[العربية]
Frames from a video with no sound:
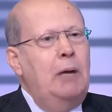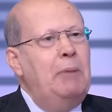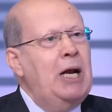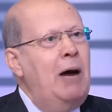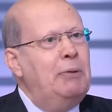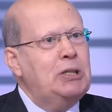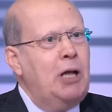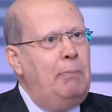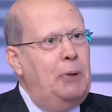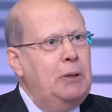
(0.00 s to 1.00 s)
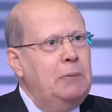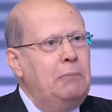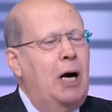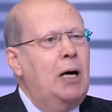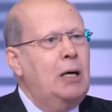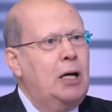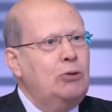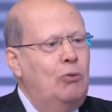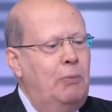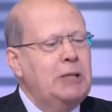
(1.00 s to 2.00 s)
منها بالطبع ما
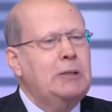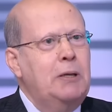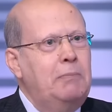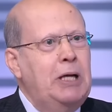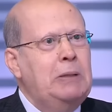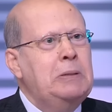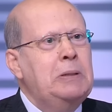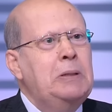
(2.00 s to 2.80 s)
قررته مصر من